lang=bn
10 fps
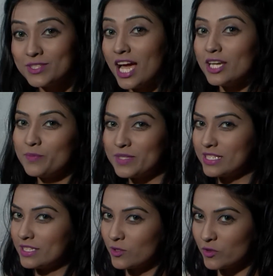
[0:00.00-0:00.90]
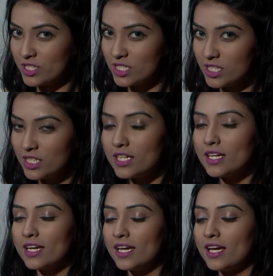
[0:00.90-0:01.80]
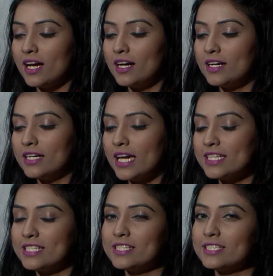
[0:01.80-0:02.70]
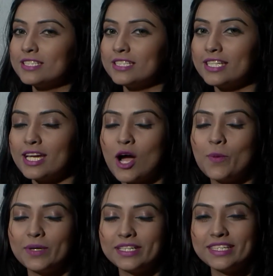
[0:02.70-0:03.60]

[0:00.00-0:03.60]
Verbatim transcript: সাইন আপের সেটে রয়েছি uh, এই সিরিয়ালটিতে আমার